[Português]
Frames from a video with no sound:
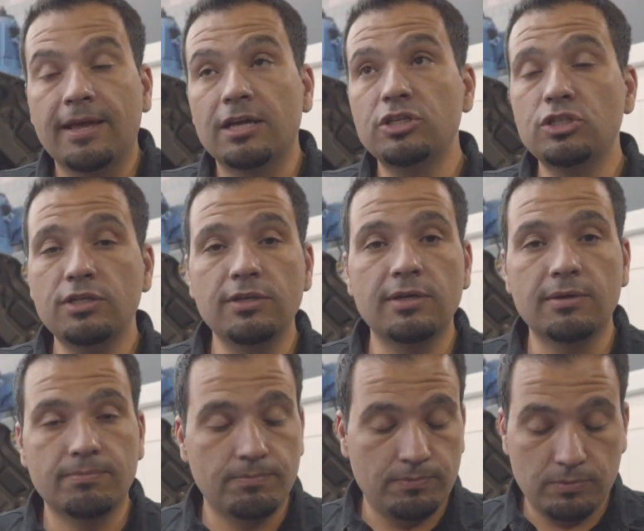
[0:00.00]
A gente
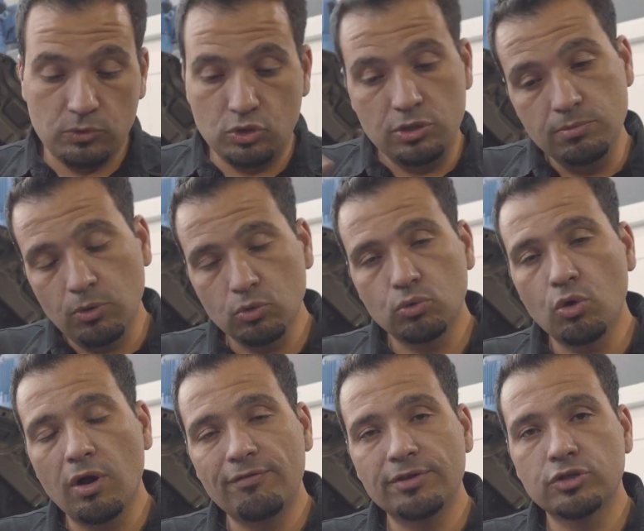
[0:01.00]

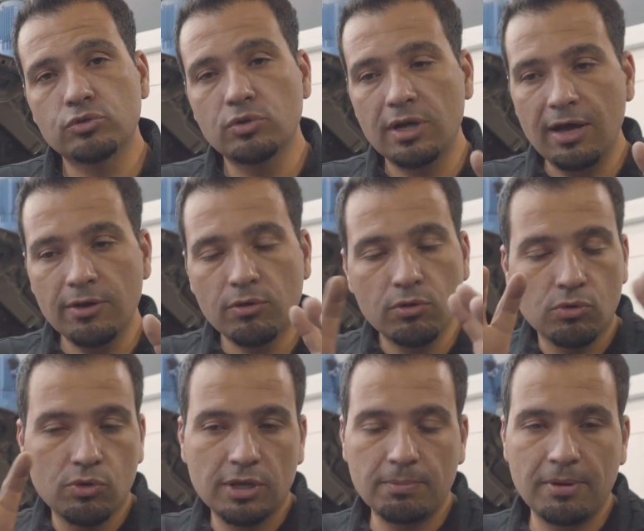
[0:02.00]
desmontou a frente do carro e
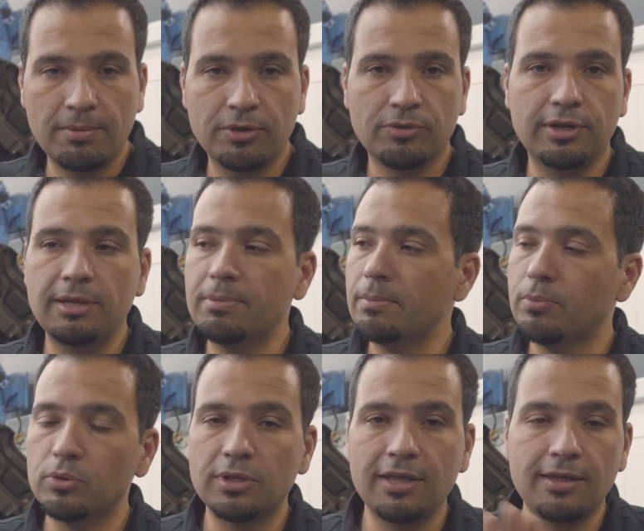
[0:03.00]
colocou o equipamento ali para
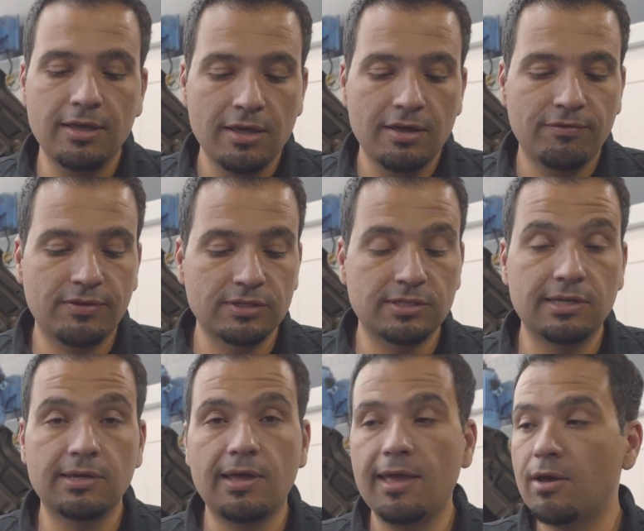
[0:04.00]
poder
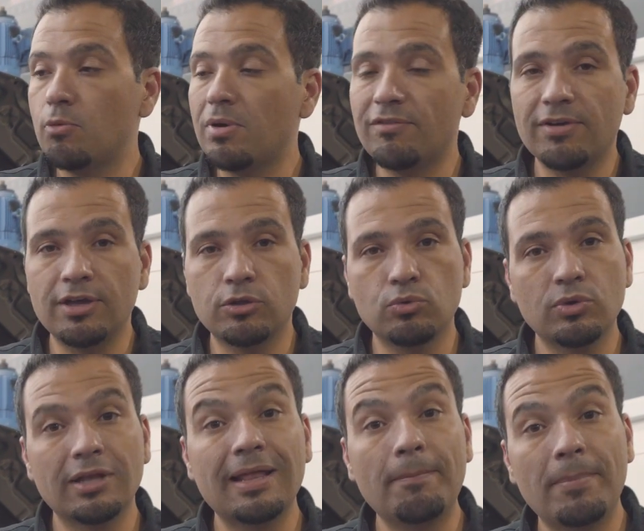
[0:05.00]
fazer é, uma
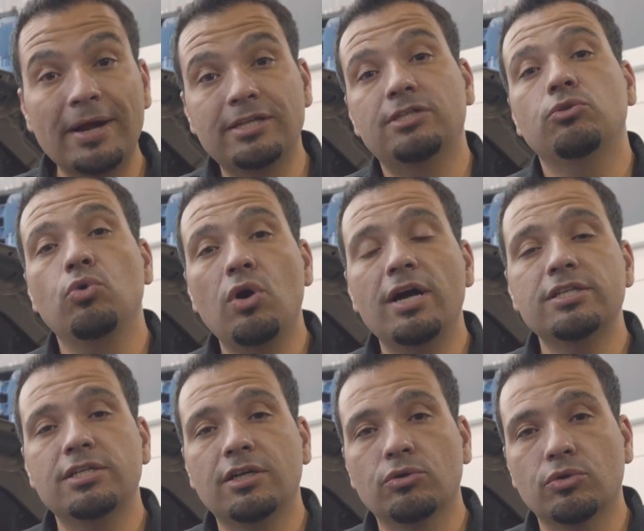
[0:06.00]
varredura na parte do
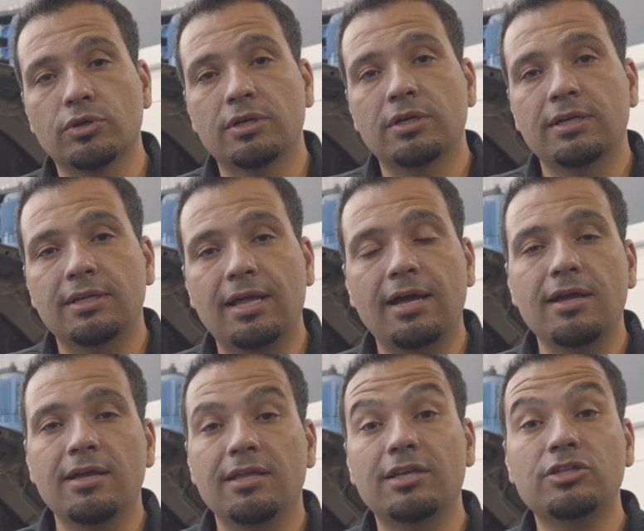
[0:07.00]
radiador. Tá?
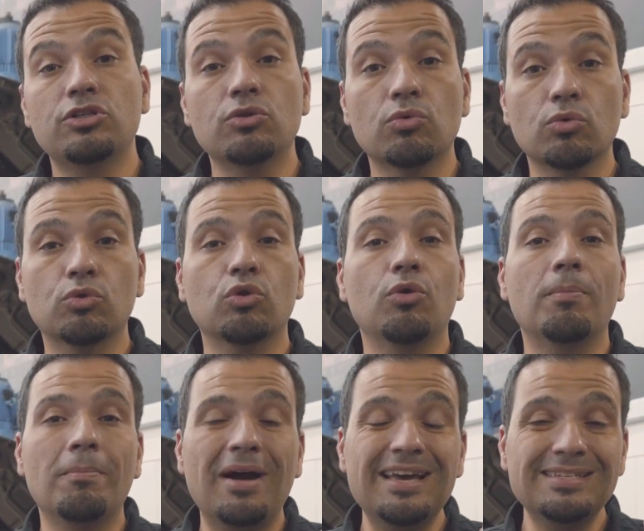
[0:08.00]
E a gente encontrou
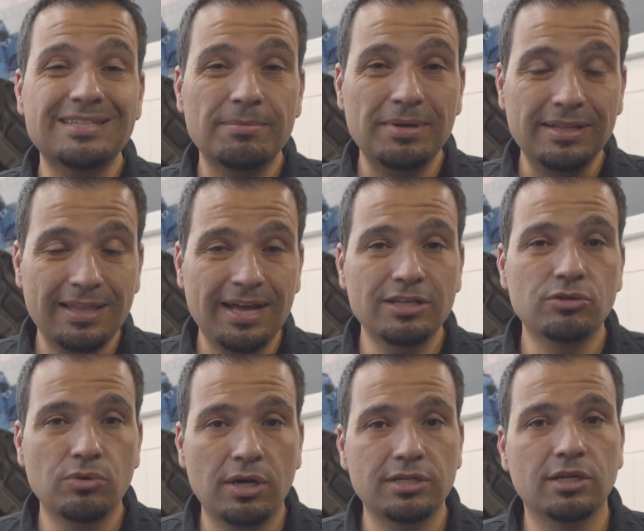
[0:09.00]
mais da metade
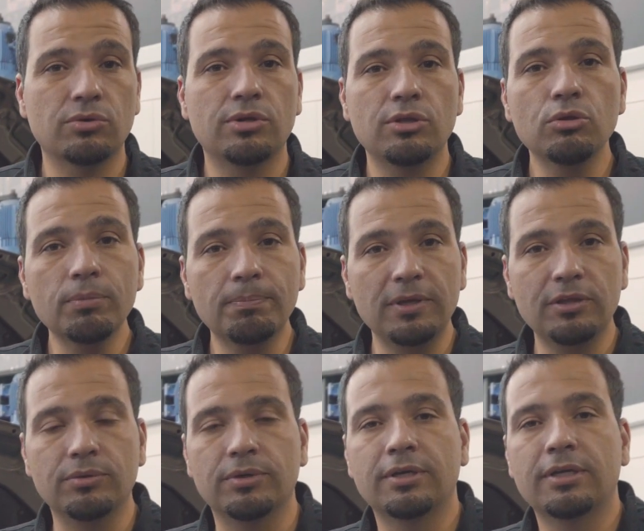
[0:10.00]
do radiador
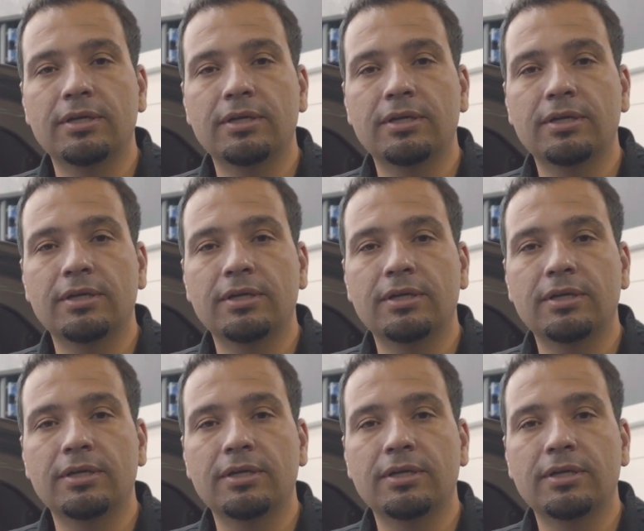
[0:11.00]
entupido.